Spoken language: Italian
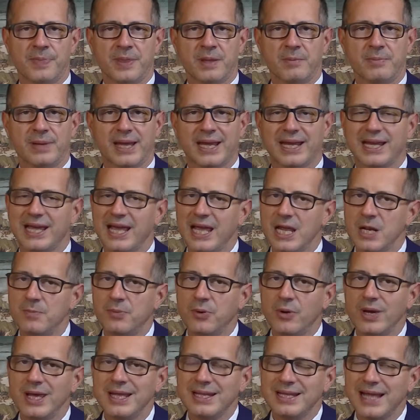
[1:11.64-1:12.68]
perché il
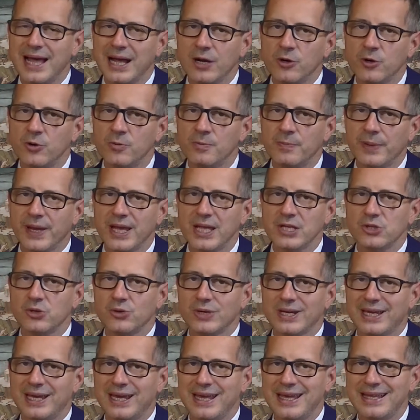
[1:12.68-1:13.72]
poeta ha
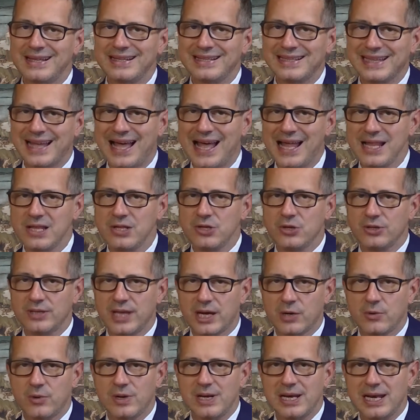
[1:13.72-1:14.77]
compreso che entrando
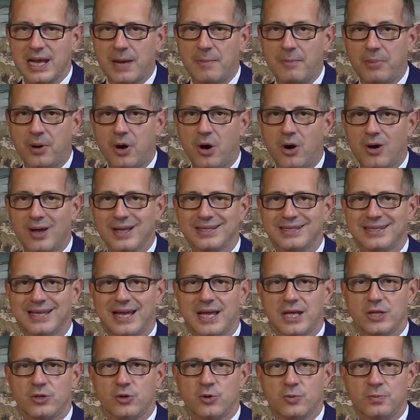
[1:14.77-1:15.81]
da quella
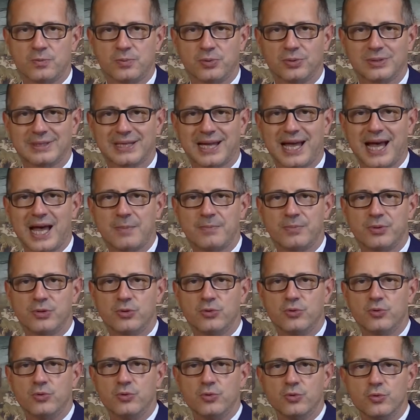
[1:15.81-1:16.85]
porta non potrà
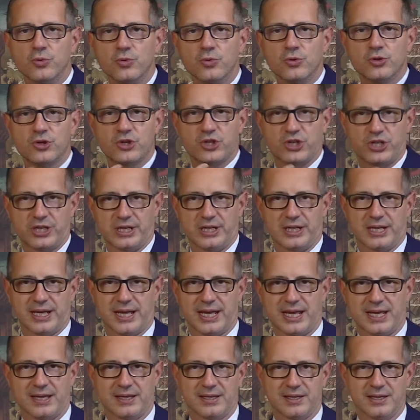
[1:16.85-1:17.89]
più
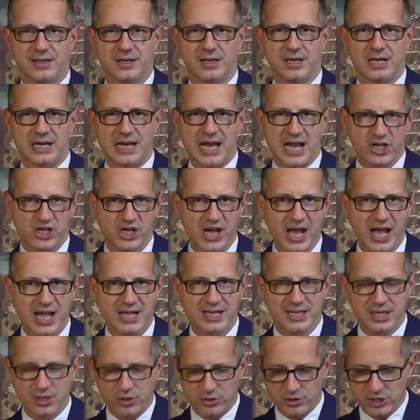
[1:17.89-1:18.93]
uscire.
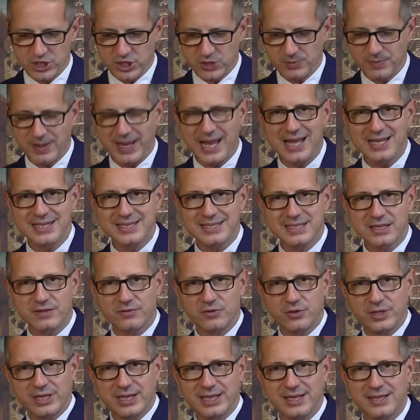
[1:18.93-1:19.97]
Lasciate ogni speranza
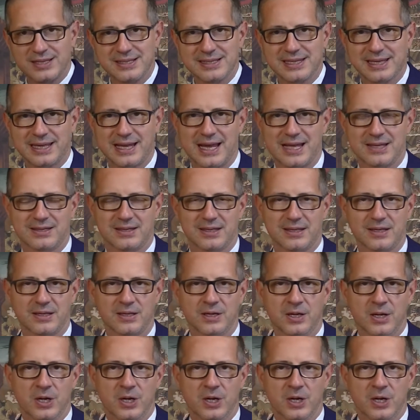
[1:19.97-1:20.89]
voi che entrate.